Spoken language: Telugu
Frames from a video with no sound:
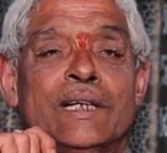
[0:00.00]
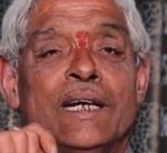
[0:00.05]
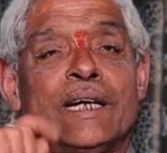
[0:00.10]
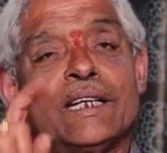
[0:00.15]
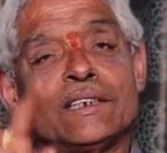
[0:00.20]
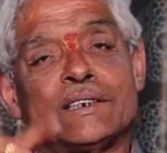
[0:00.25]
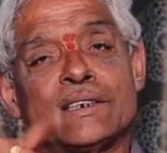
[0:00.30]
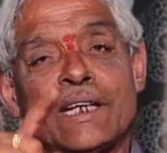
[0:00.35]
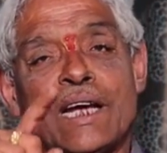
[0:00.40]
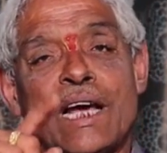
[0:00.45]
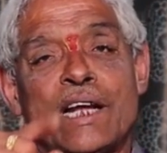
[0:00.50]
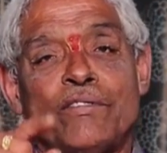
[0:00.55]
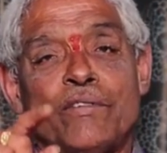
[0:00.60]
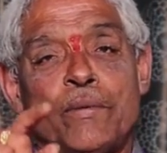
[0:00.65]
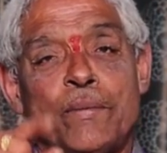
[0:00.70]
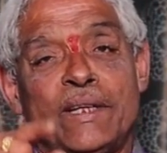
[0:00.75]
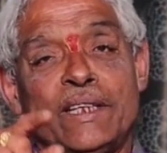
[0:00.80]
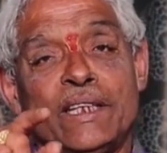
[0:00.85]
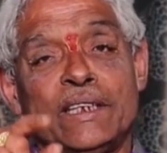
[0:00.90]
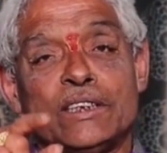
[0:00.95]
జయకృష్ణ గారు
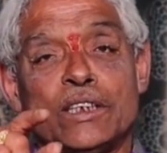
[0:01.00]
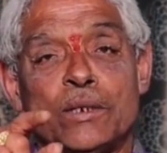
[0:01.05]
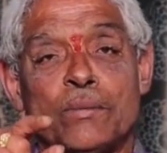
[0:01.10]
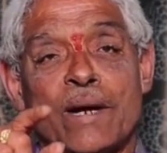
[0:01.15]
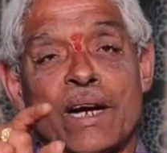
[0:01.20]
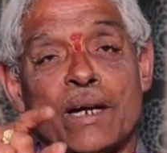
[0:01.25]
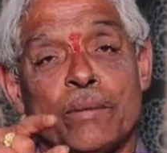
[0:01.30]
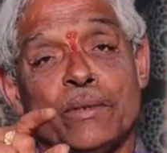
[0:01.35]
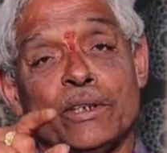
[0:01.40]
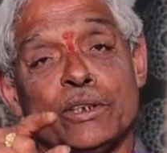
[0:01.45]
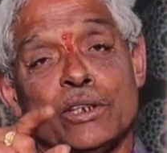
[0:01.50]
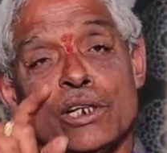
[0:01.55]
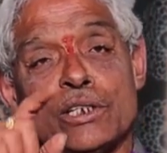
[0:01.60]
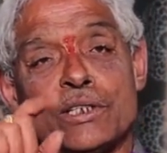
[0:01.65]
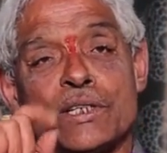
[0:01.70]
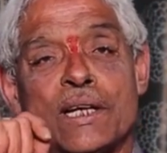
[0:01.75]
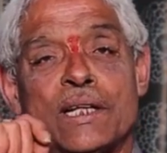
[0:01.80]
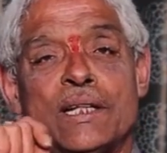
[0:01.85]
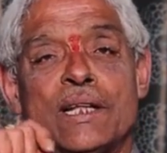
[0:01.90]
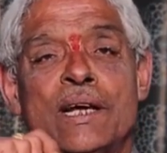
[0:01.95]
విభేదించిన మాట మీకు
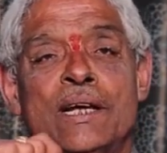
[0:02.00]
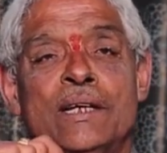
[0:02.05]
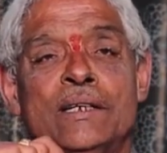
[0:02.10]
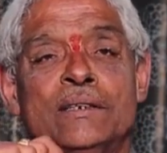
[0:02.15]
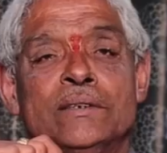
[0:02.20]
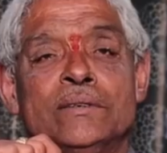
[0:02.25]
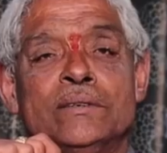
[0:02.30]
తెలుసు కదా